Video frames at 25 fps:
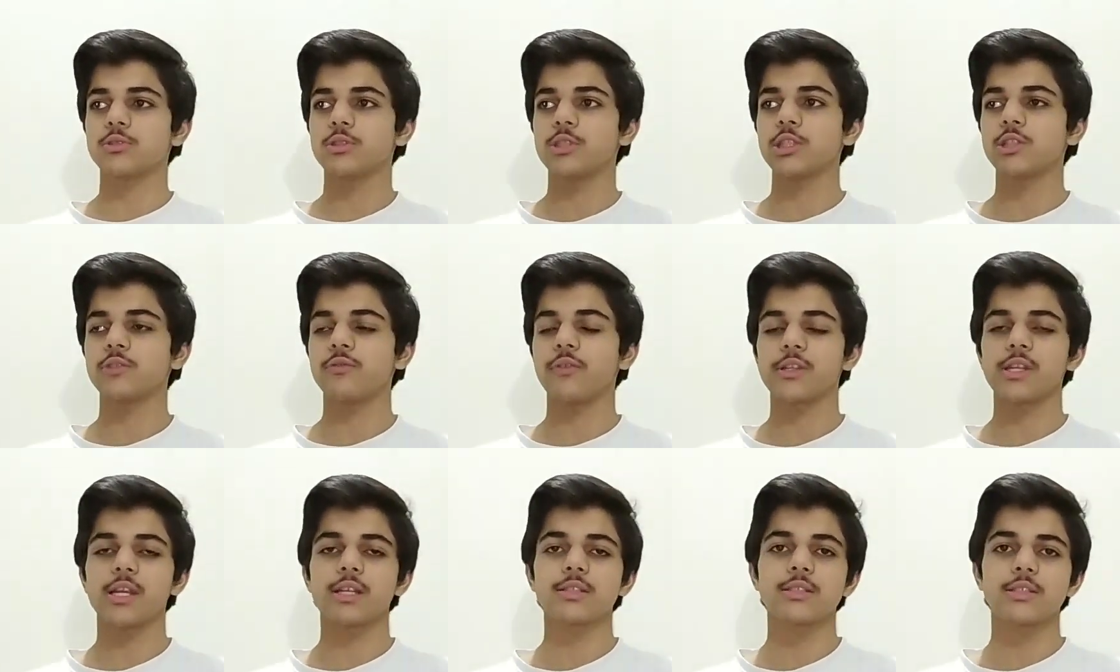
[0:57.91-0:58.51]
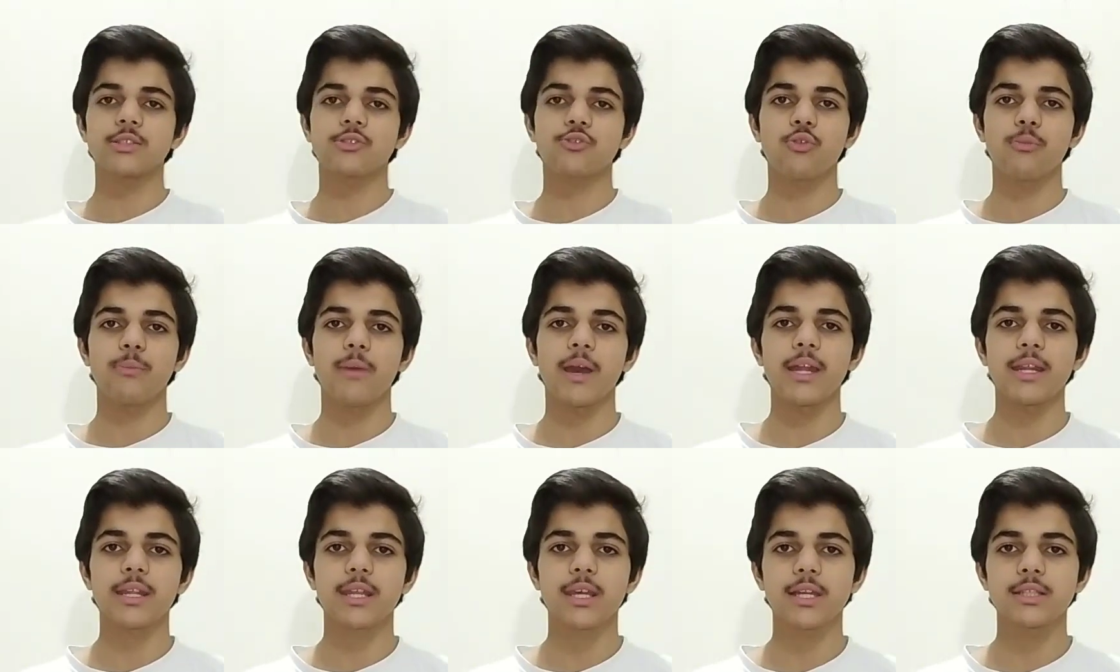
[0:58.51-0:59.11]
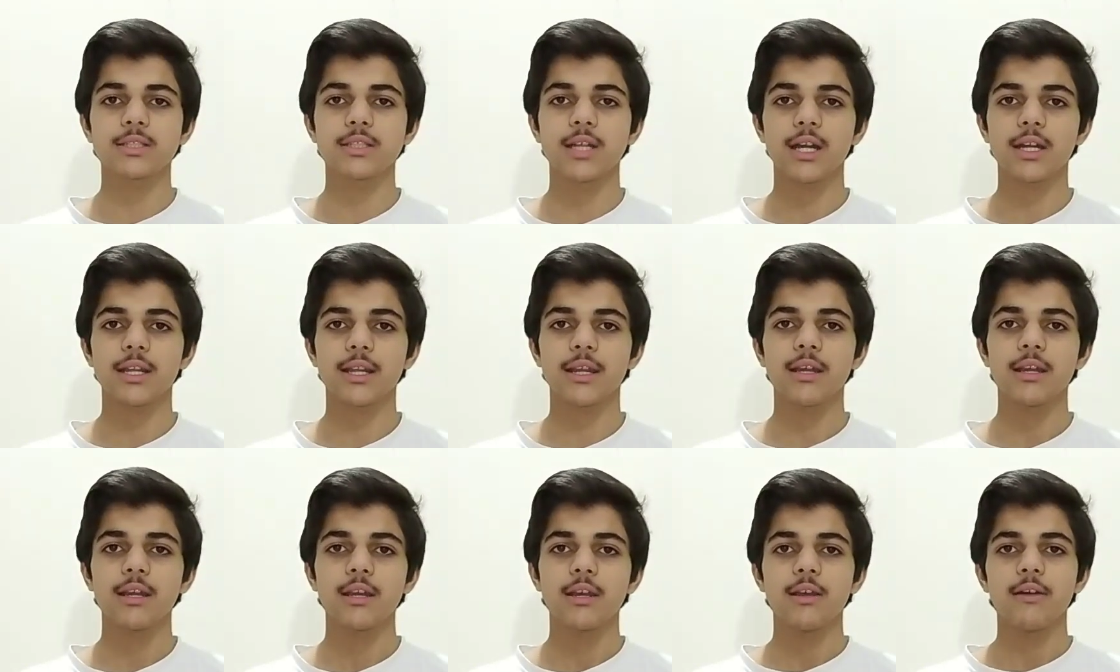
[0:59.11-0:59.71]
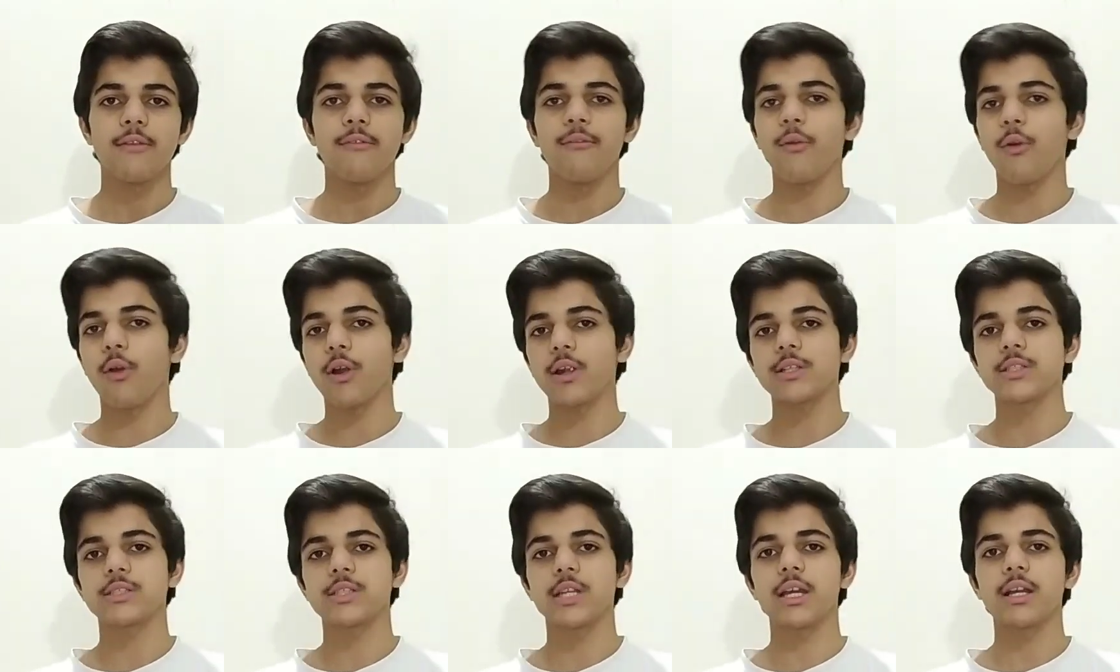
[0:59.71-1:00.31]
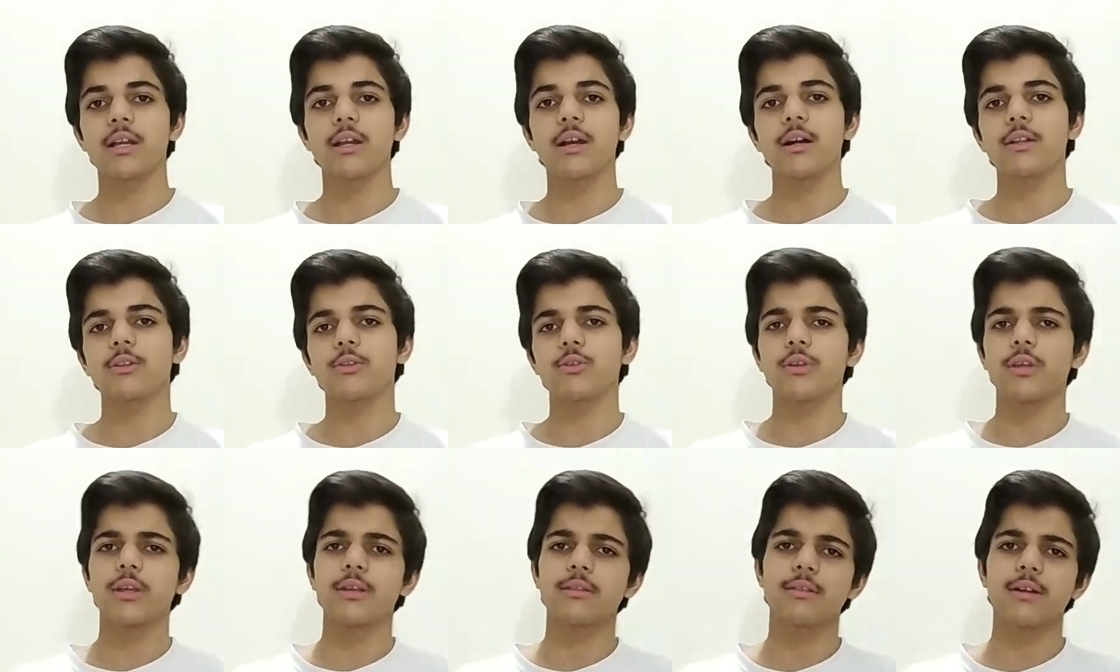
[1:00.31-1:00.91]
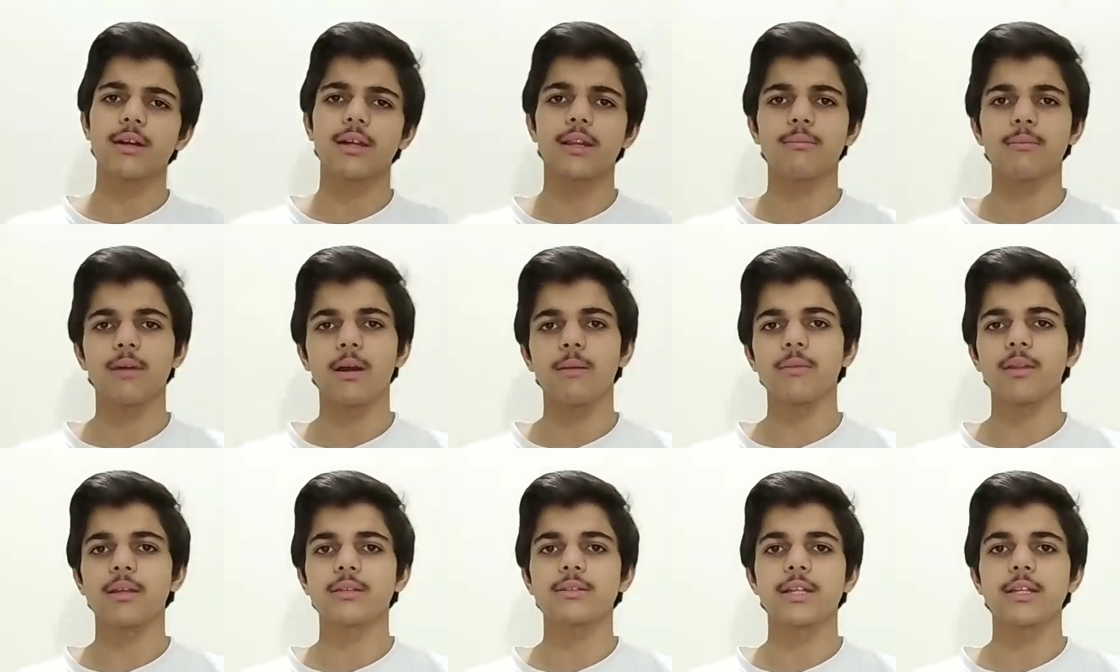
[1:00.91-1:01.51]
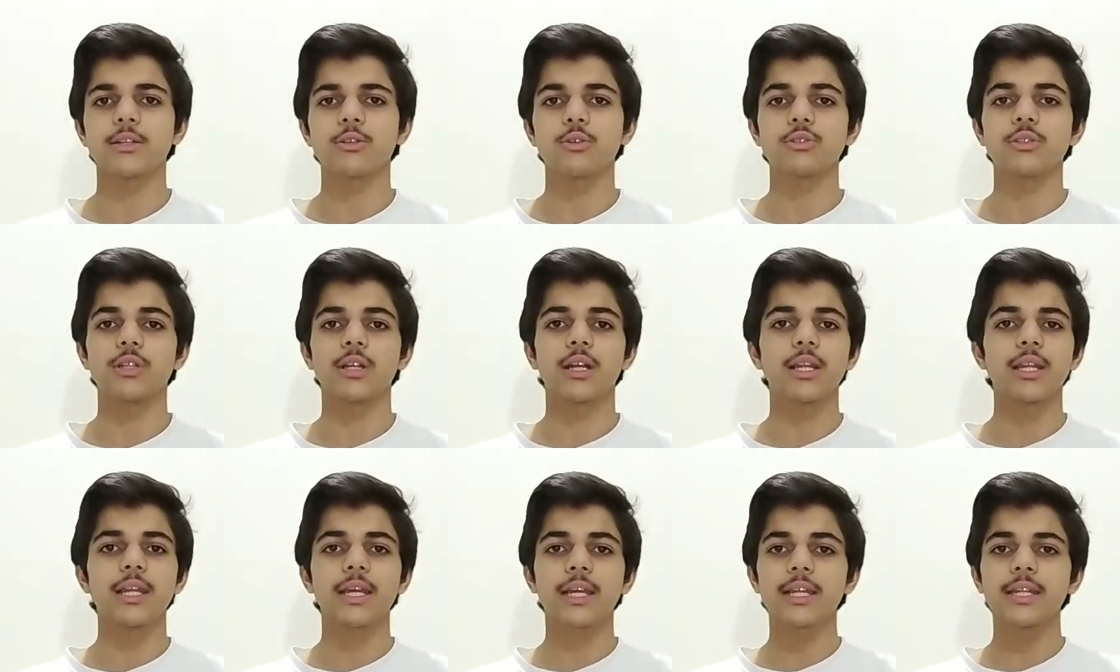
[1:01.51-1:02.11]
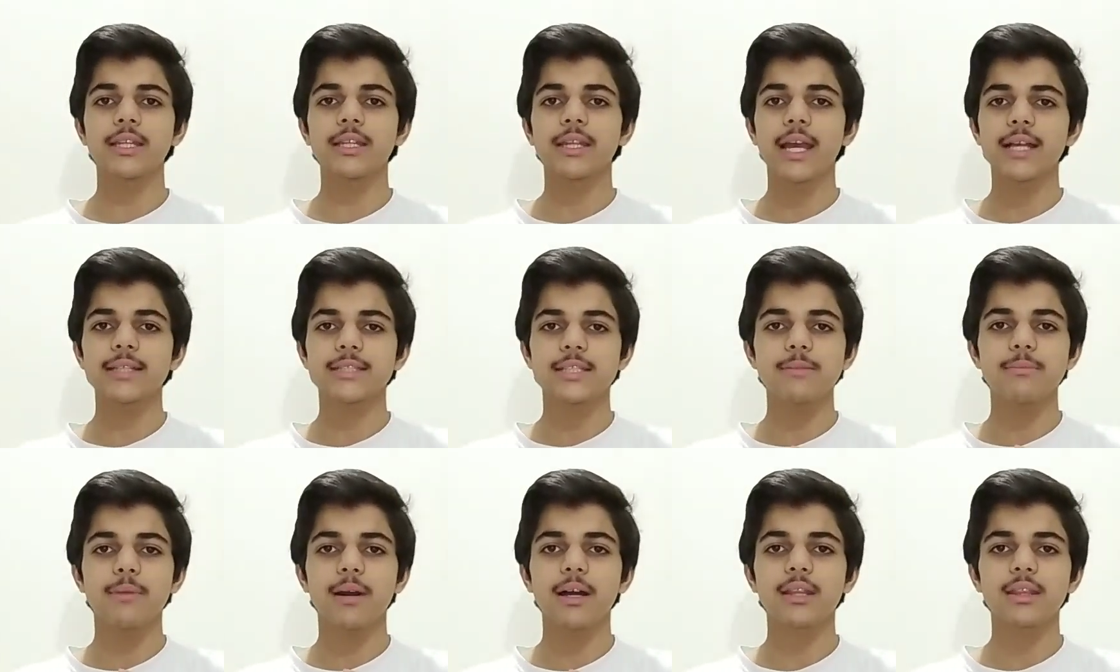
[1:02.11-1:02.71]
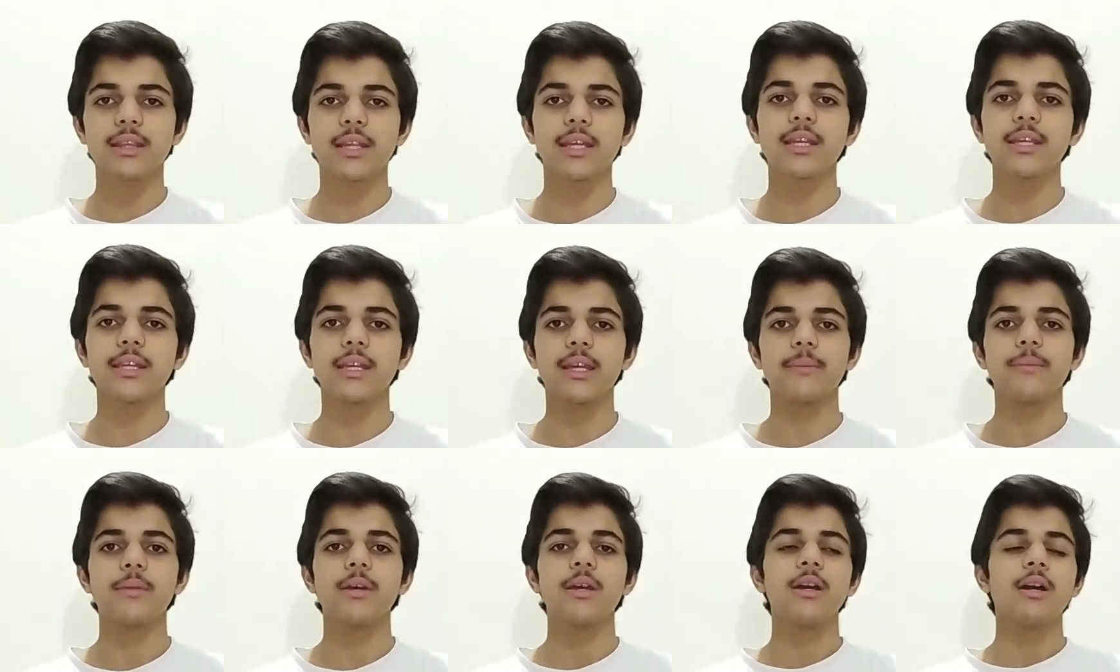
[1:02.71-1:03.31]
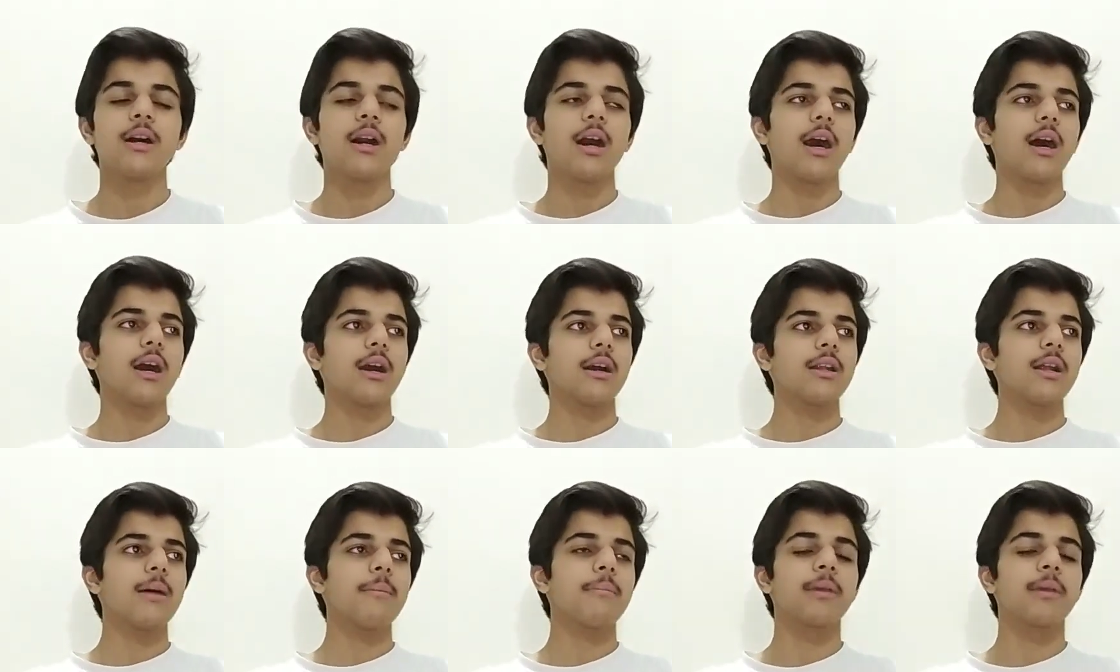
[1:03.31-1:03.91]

जिस वजह से इसको बैन किया जा रहा है वो हट जाएगा तो ये सारा मामला सेट हो जाएगा लेकिन ऐसी बात नहीं है अगर